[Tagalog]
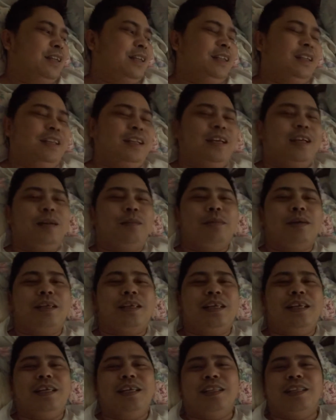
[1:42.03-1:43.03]
hindi ka naman
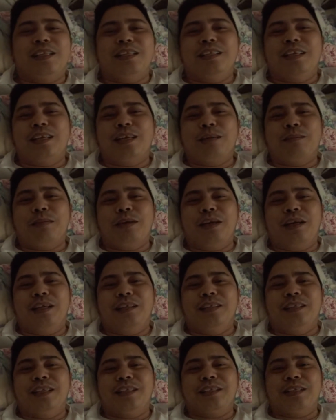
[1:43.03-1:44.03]
kikita dyan kapag
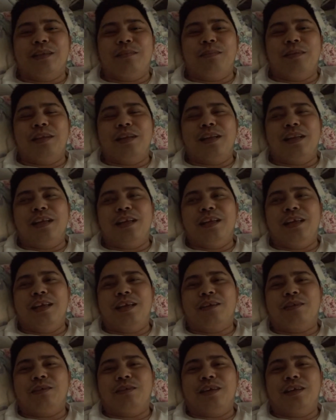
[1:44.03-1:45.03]
ganyan. Sabi nila, eh
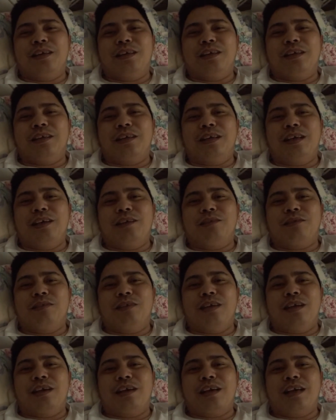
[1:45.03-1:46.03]
ako ang ano
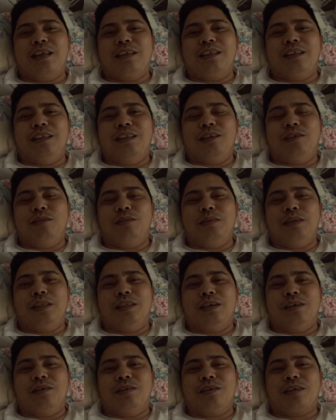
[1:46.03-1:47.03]
ko lang, kahit hindi
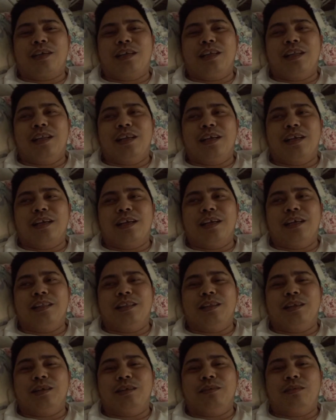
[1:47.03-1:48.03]
kumita, okay lang.
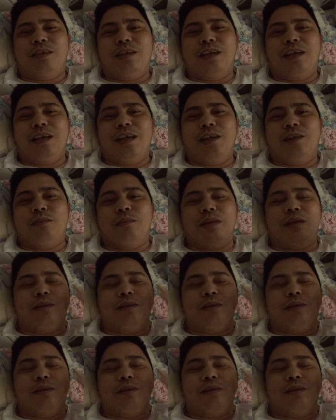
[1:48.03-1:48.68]
Kahit na walang ganang